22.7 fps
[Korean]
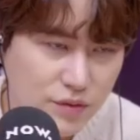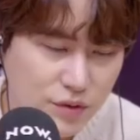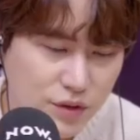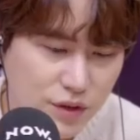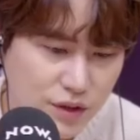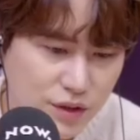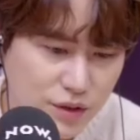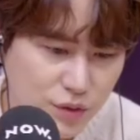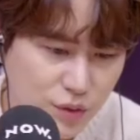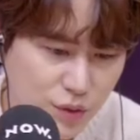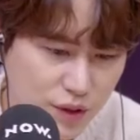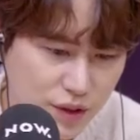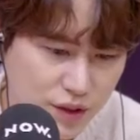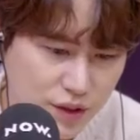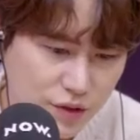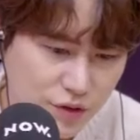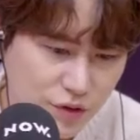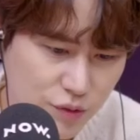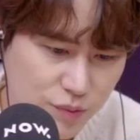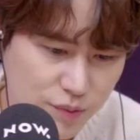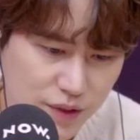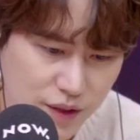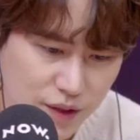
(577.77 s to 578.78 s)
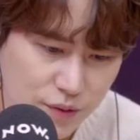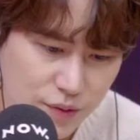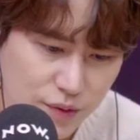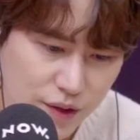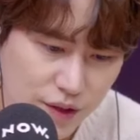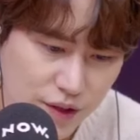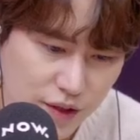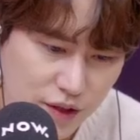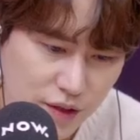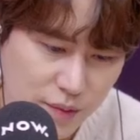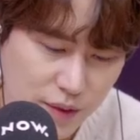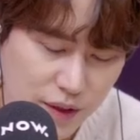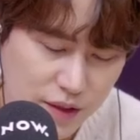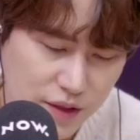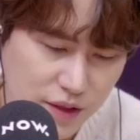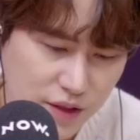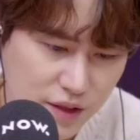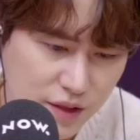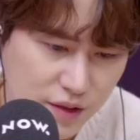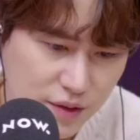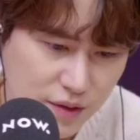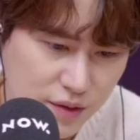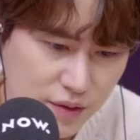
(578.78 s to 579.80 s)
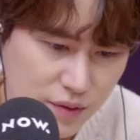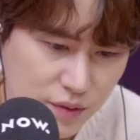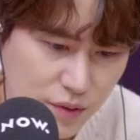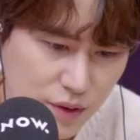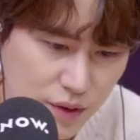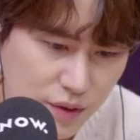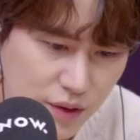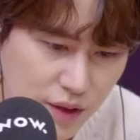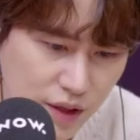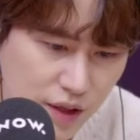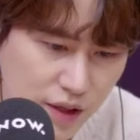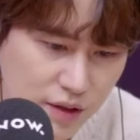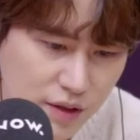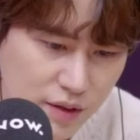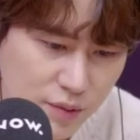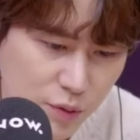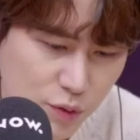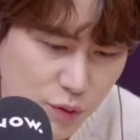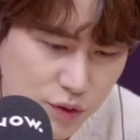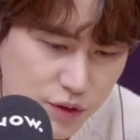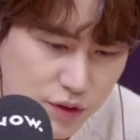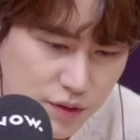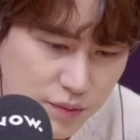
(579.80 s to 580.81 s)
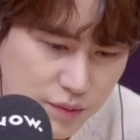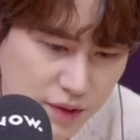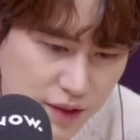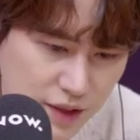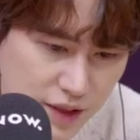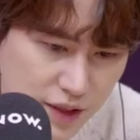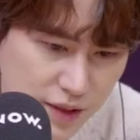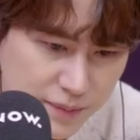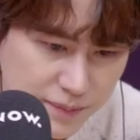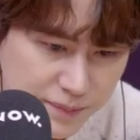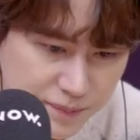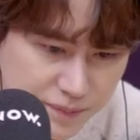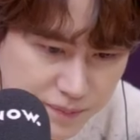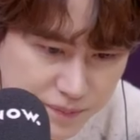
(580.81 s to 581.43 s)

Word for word: 우리 조카들 귀엽다고 얘기가 많이 올라 네 댓글 보고 있습니다.